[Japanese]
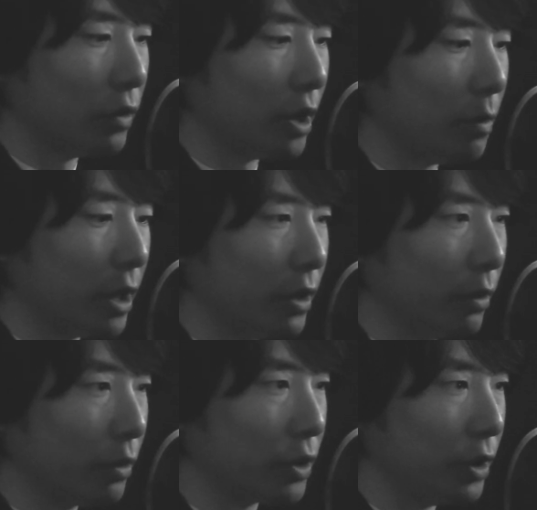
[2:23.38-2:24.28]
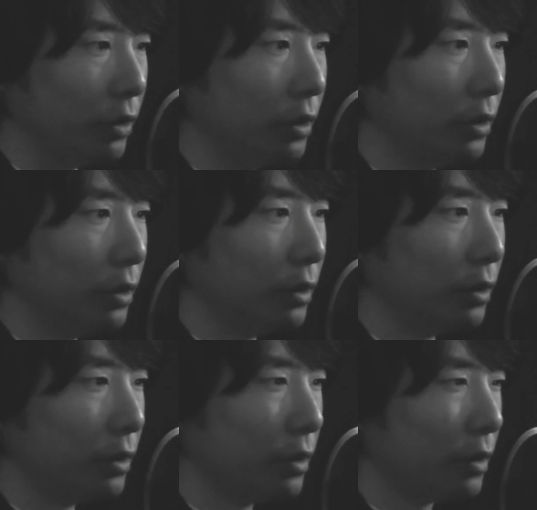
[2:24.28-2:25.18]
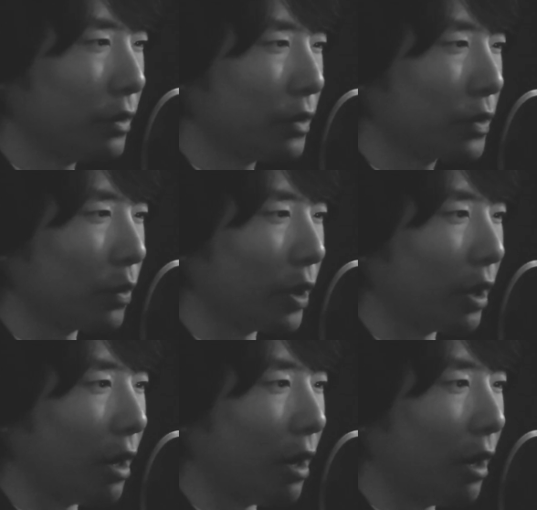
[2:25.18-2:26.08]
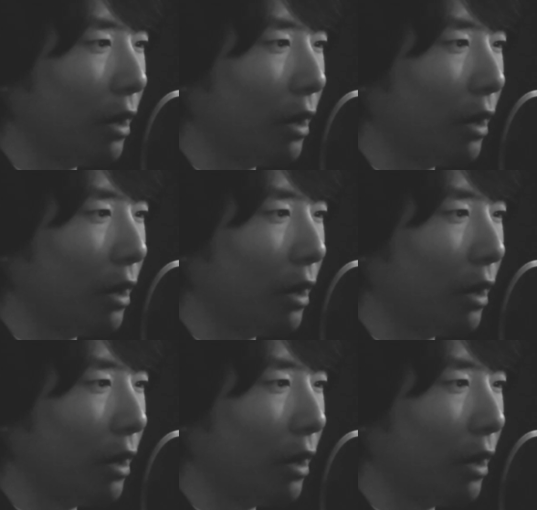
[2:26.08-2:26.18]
脱ぎ場に落ちる。それが